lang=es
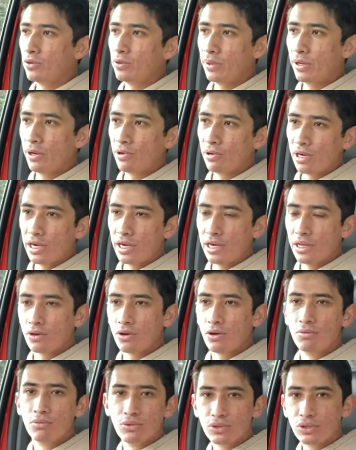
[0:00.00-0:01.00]
para ahorrar el
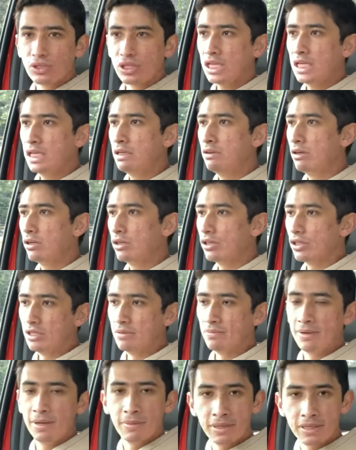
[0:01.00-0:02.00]
combustible o
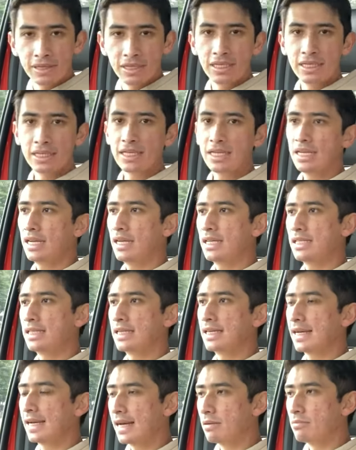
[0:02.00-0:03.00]
simplemente quiere hacer
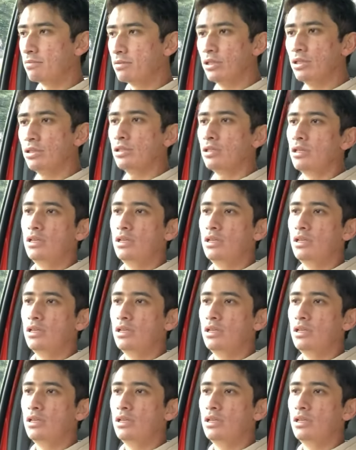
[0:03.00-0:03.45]
cambios,